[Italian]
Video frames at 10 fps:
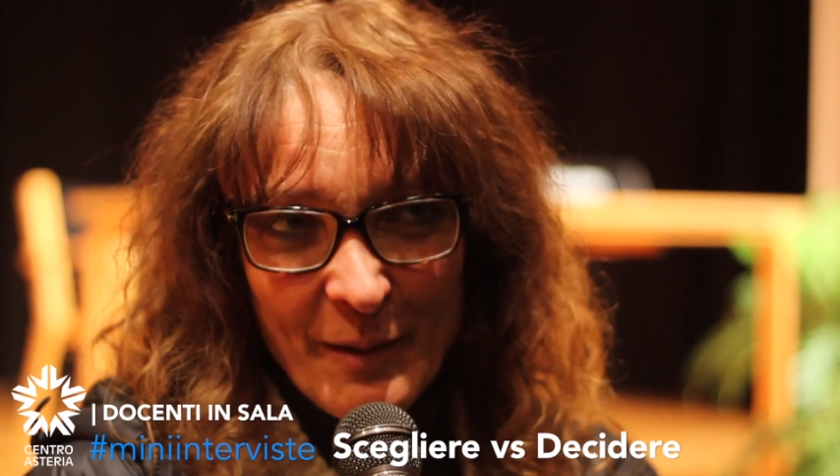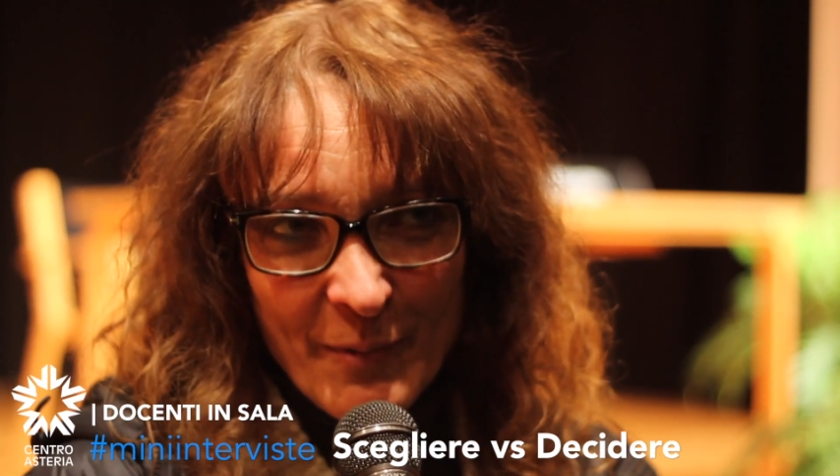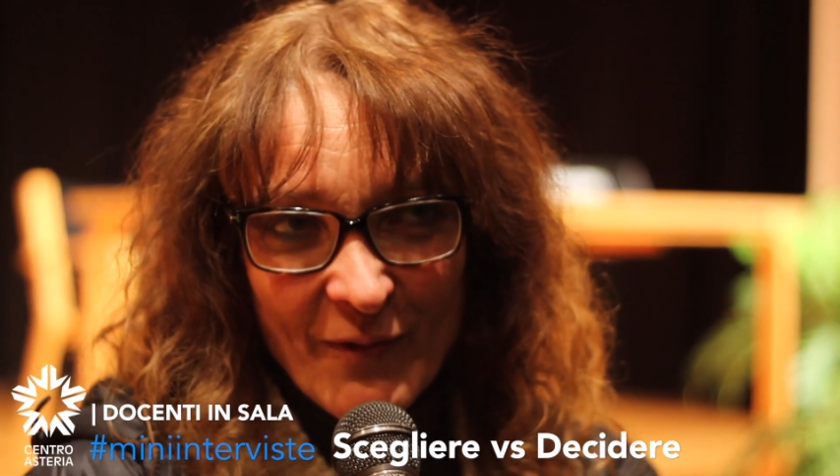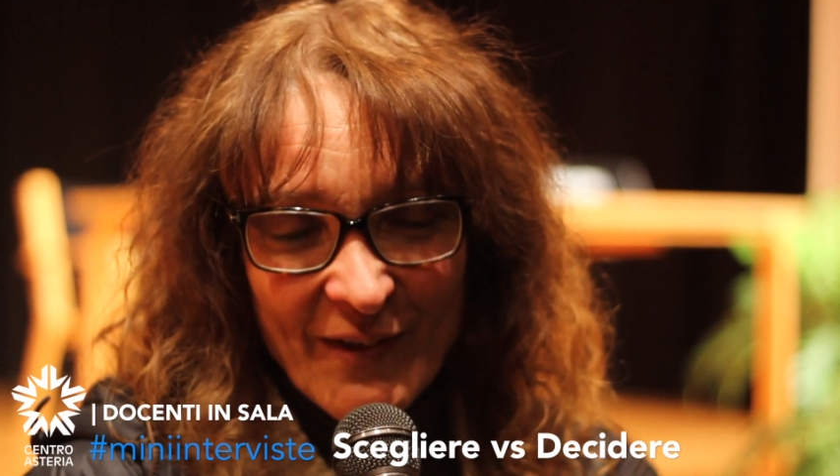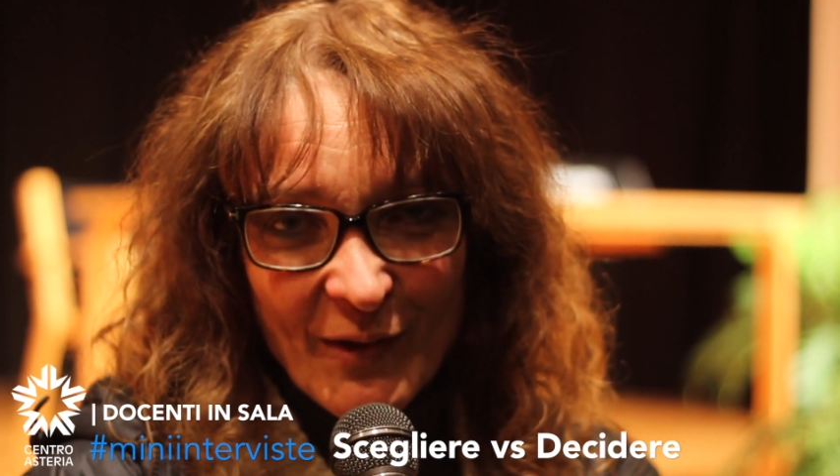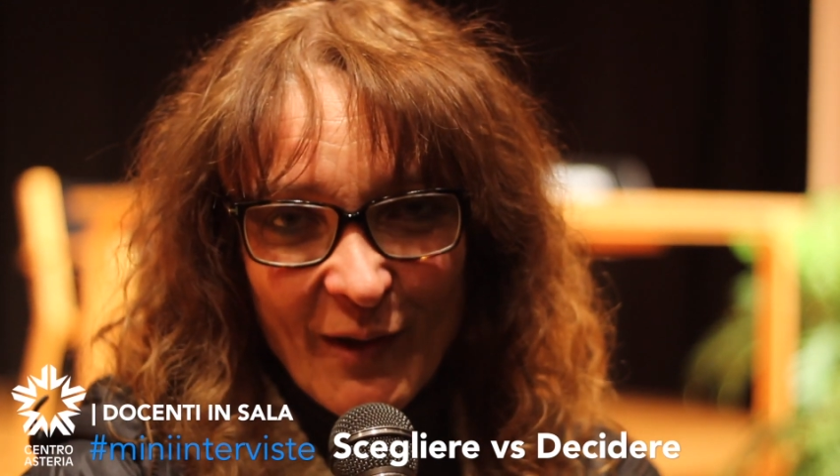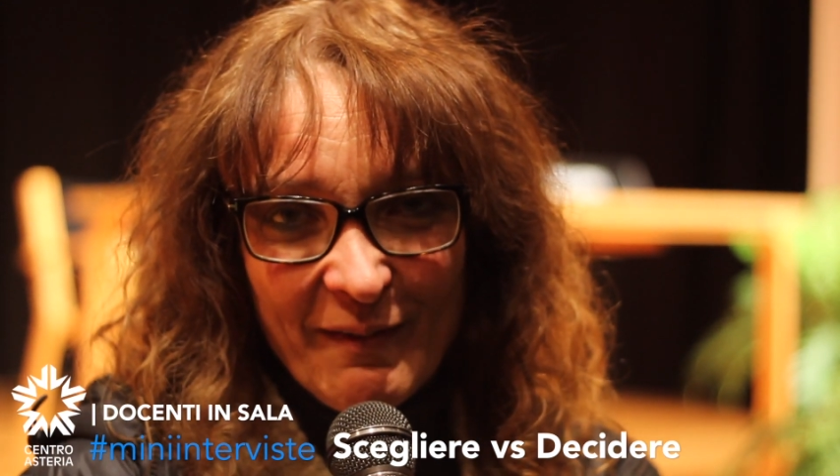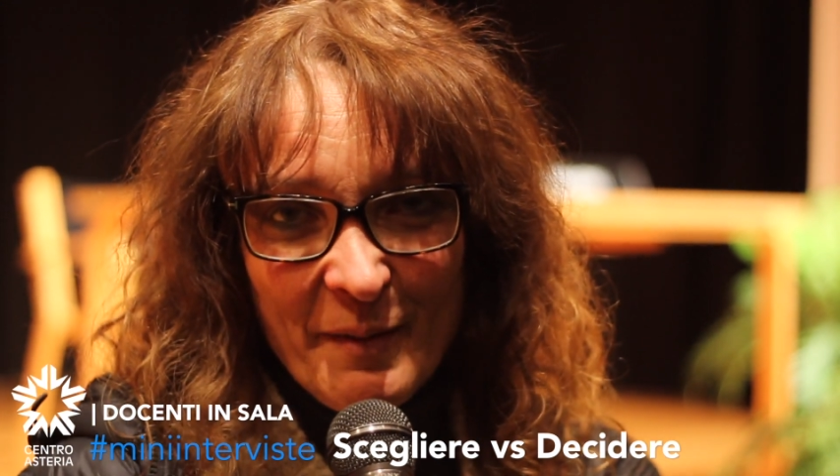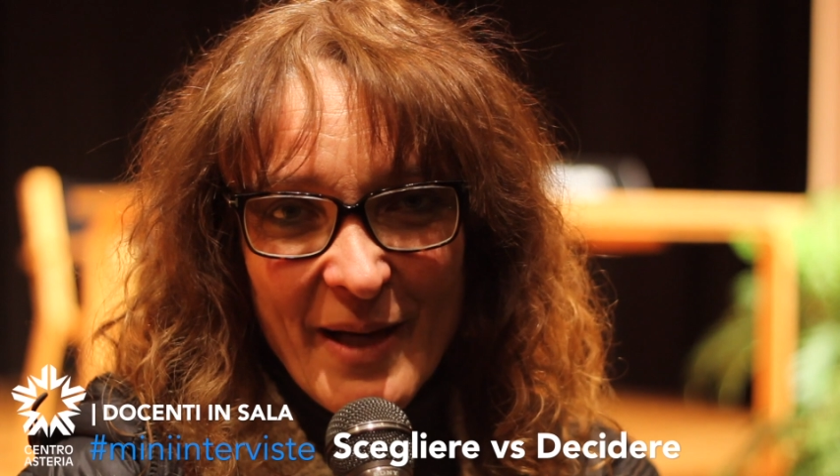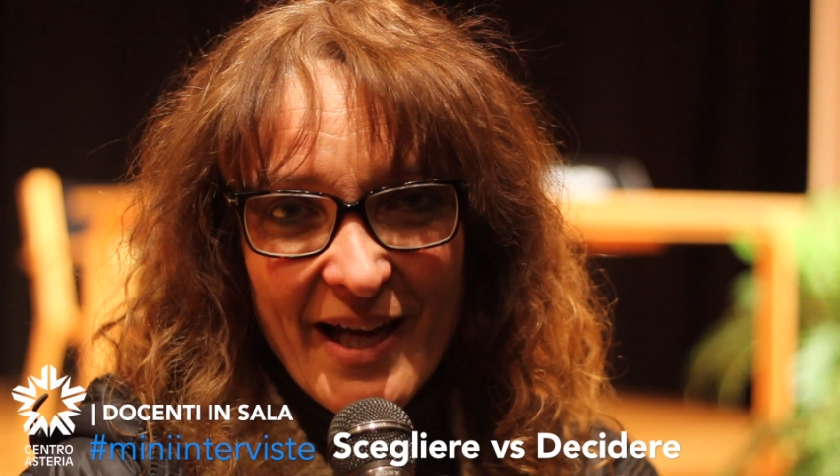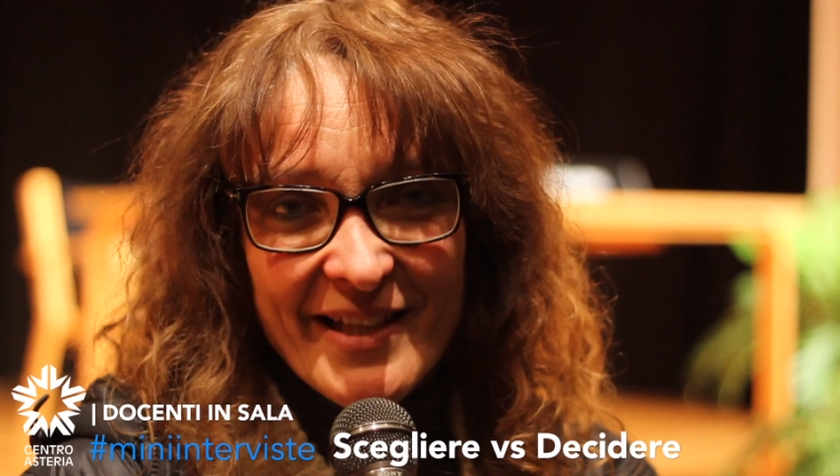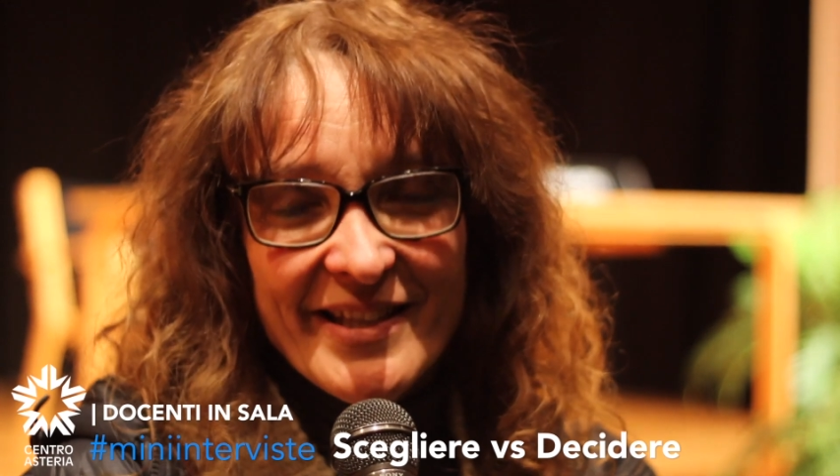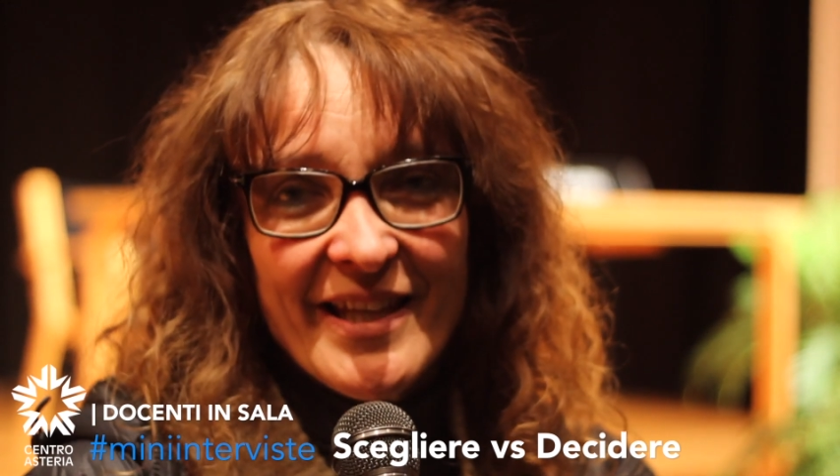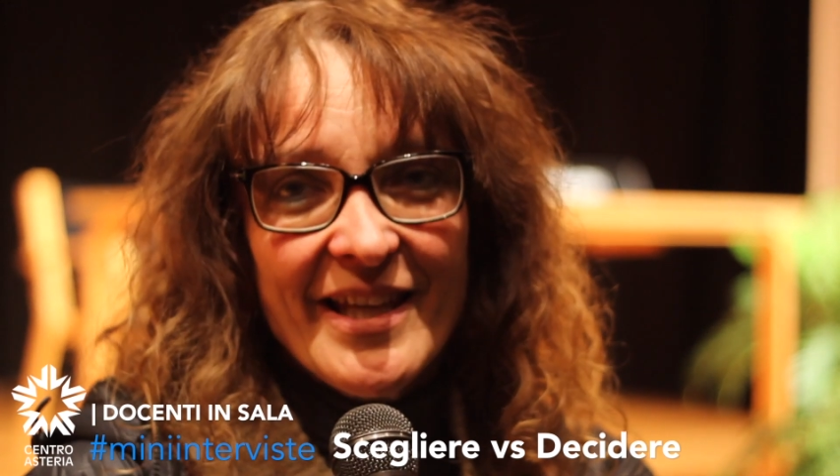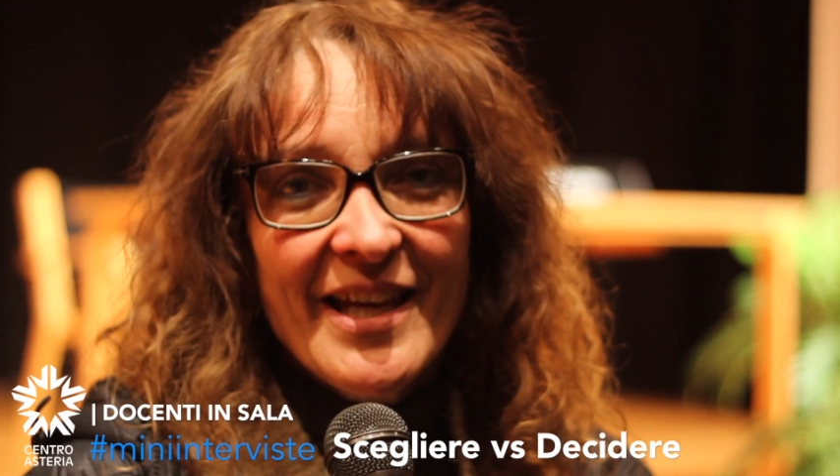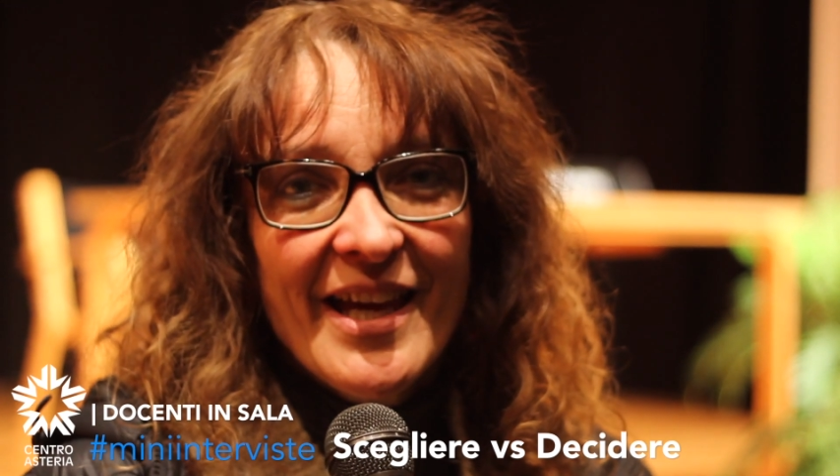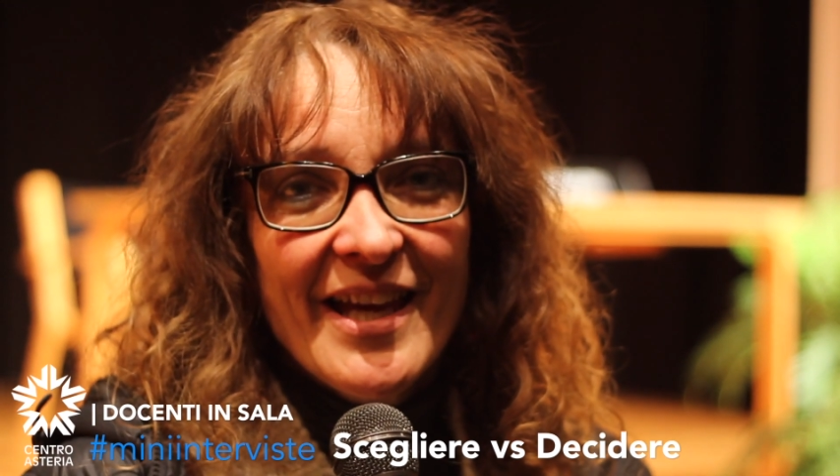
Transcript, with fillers: del professor Zamagni